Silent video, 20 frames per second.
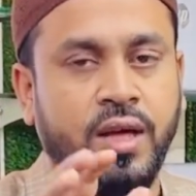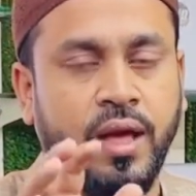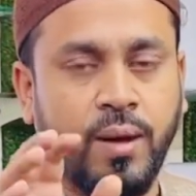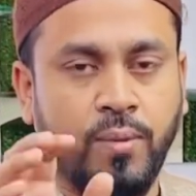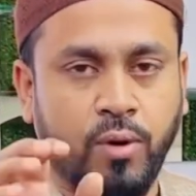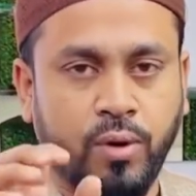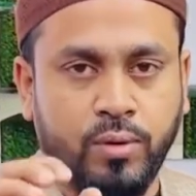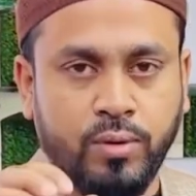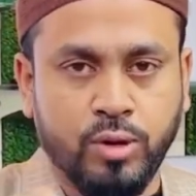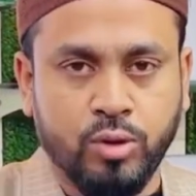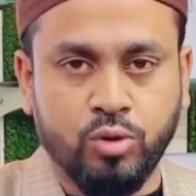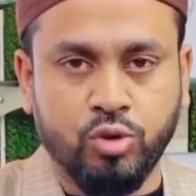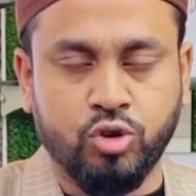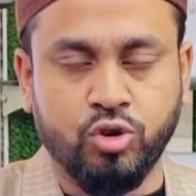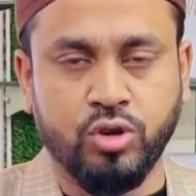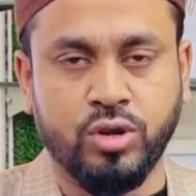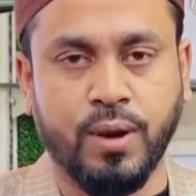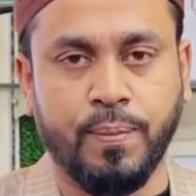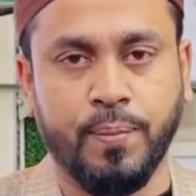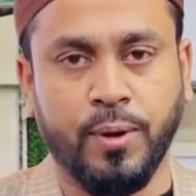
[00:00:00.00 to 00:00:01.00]
এবং দুশো
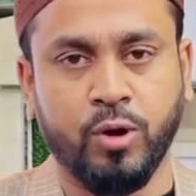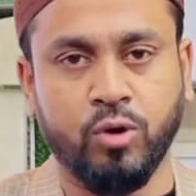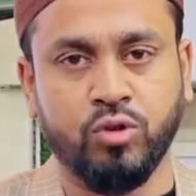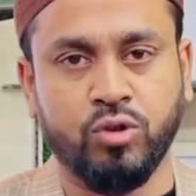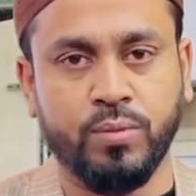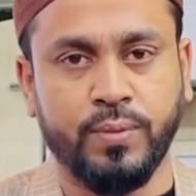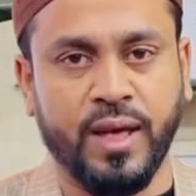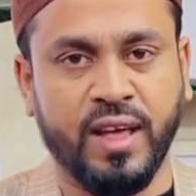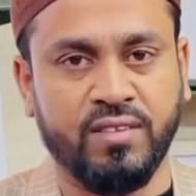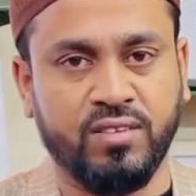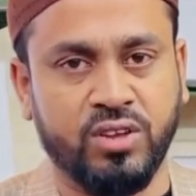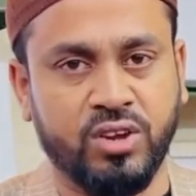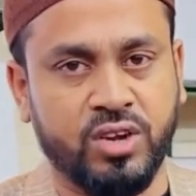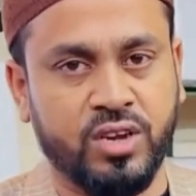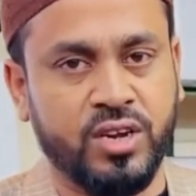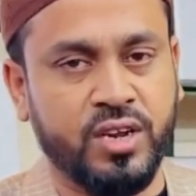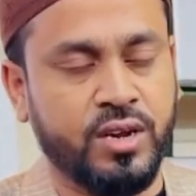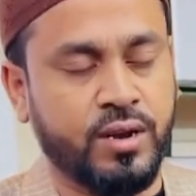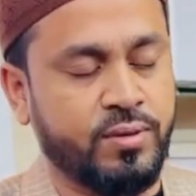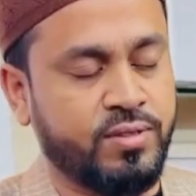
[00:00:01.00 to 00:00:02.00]
ছাপ্পান্ন জিবি
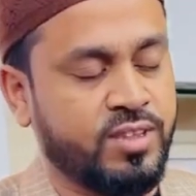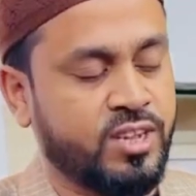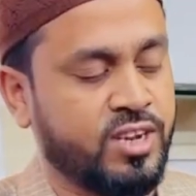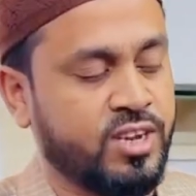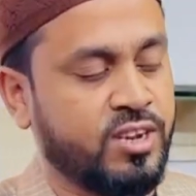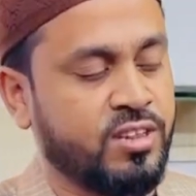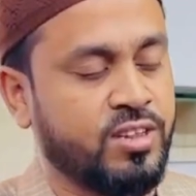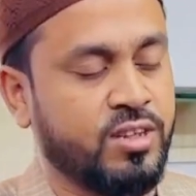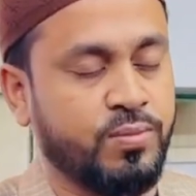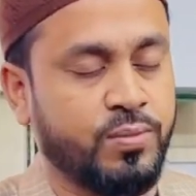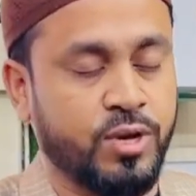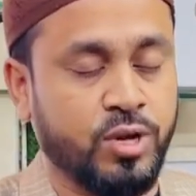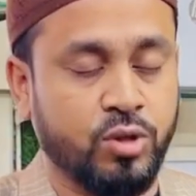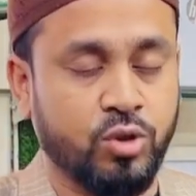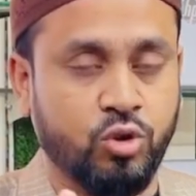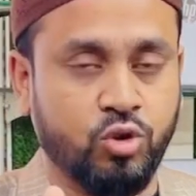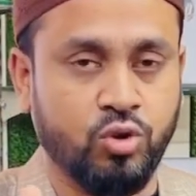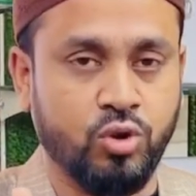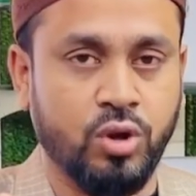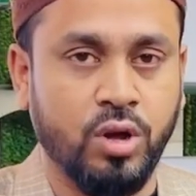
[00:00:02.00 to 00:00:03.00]
এসএসডি সিক্সটিন জিবি কিন্তু